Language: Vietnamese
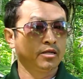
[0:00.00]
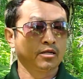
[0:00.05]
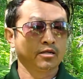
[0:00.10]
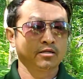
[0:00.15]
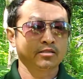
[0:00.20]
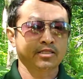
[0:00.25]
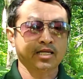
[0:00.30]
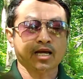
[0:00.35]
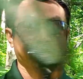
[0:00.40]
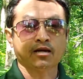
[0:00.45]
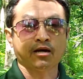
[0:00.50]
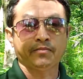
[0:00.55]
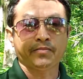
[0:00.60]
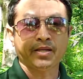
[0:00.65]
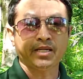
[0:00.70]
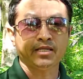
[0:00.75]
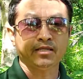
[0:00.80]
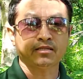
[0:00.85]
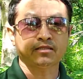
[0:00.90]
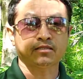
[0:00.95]
xả có
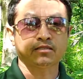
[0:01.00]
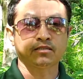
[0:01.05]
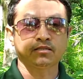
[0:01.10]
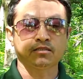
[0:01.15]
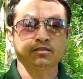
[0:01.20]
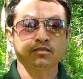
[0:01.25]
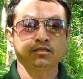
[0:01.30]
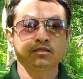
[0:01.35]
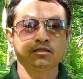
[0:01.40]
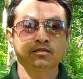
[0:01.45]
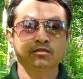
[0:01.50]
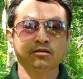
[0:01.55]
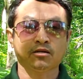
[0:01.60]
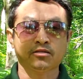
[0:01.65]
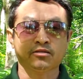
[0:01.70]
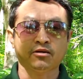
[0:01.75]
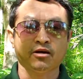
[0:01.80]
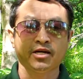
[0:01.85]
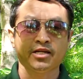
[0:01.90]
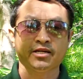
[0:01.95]
bé sót
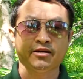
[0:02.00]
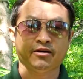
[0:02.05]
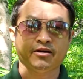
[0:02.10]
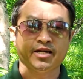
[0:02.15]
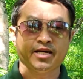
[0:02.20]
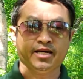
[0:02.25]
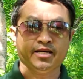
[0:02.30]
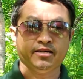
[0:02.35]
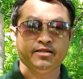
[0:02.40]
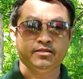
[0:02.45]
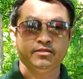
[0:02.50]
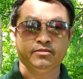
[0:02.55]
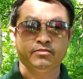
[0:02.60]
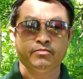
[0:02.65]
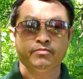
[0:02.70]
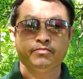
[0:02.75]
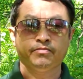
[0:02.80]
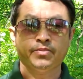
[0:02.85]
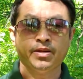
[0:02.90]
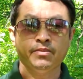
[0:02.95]
cho lên nè
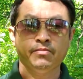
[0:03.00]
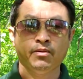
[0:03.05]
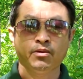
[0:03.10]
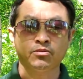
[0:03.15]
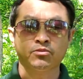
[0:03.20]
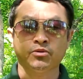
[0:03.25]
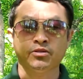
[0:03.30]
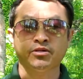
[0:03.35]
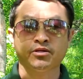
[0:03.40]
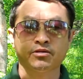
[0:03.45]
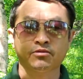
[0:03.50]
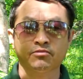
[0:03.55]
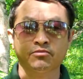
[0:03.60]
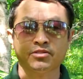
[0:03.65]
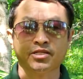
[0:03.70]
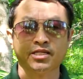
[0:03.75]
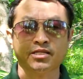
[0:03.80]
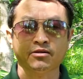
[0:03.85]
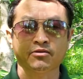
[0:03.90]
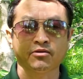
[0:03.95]
bé mông tôi nhớ rồi lúc
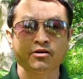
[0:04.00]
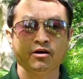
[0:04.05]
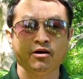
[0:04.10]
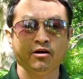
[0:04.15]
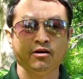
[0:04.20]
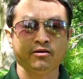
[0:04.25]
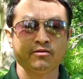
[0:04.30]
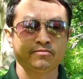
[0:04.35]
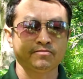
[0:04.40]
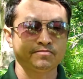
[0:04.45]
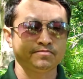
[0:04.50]
tới chờ nọ